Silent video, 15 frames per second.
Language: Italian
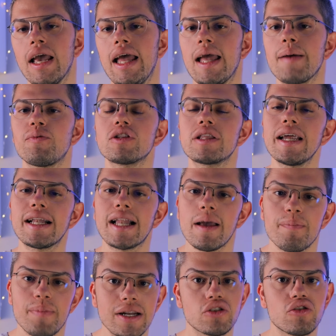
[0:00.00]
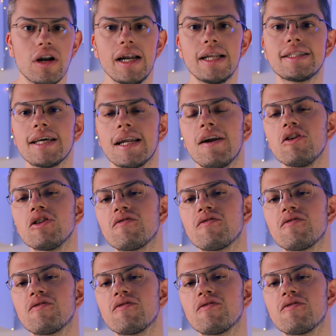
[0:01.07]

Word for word: e potrete personalizzare lo